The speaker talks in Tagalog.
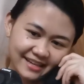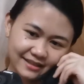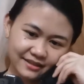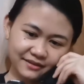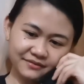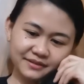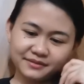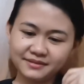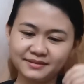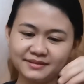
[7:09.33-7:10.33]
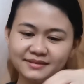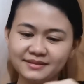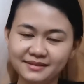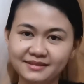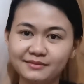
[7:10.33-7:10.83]
I love it.
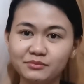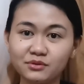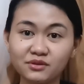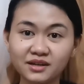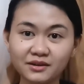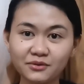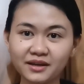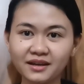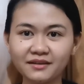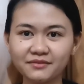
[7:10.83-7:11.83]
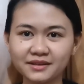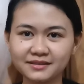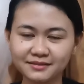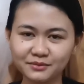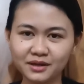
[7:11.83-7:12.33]
Puro na lang ko I love
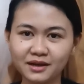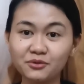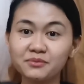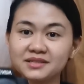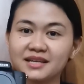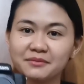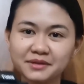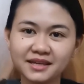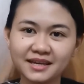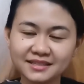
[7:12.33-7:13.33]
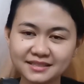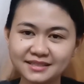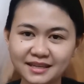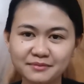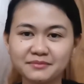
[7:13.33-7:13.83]
it. Wala akong masabi guys.
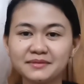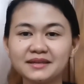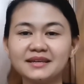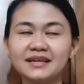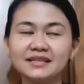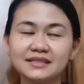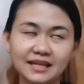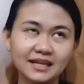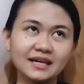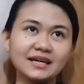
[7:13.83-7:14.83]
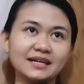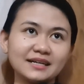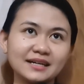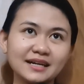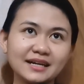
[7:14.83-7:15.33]
And
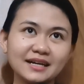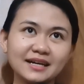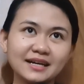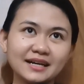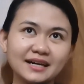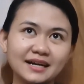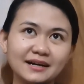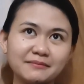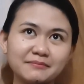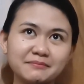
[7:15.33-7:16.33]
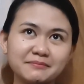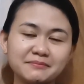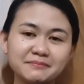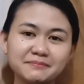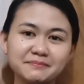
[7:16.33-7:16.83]
talagang
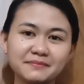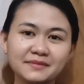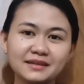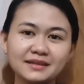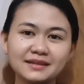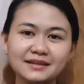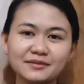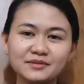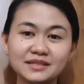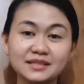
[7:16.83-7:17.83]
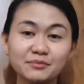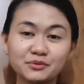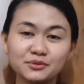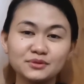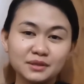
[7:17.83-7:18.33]
um, isa
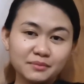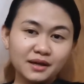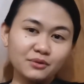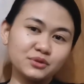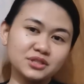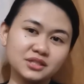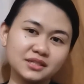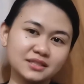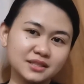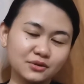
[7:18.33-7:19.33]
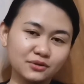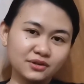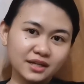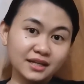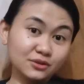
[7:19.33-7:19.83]
po to sa mga wishlist
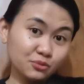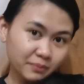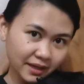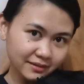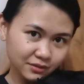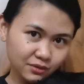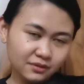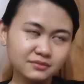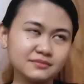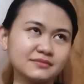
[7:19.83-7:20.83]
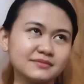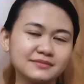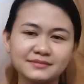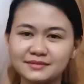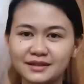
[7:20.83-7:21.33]
ko na natupad no
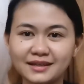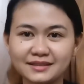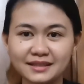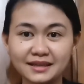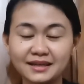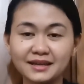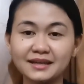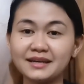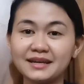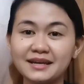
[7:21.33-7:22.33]
at uh,